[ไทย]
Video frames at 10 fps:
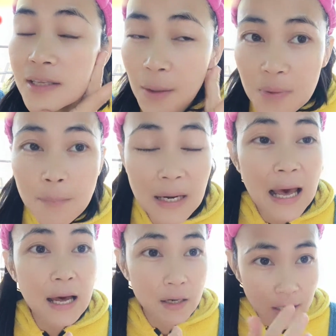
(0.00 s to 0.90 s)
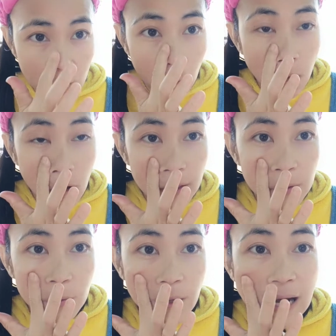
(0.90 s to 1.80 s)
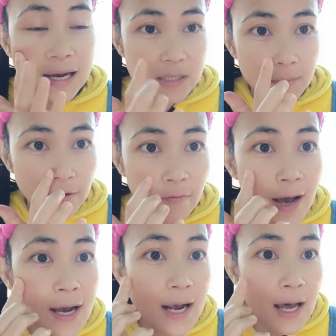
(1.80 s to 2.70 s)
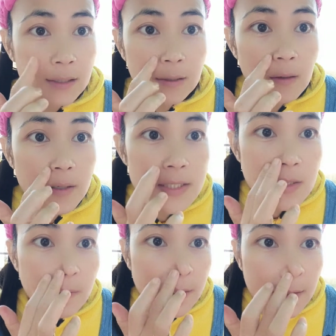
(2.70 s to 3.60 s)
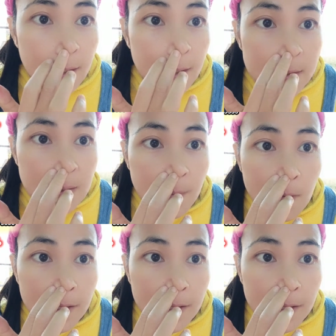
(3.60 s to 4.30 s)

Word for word: ยังมีปัญหาริ้วรอยอยู่ค่ะจะมีฝ้ากระหรือรอยสิวอย่างนี้ที่มอง